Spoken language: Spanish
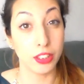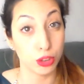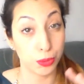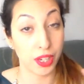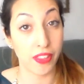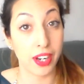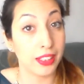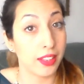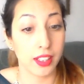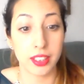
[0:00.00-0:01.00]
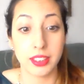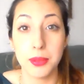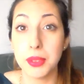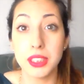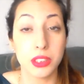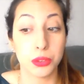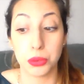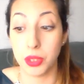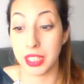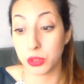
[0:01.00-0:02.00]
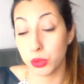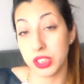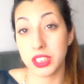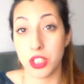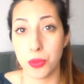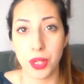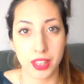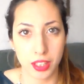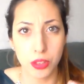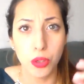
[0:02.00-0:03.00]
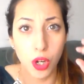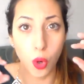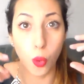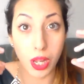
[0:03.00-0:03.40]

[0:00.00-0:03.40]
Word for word: Y os voy a dar alternativas o las cosas que yo voy haciendo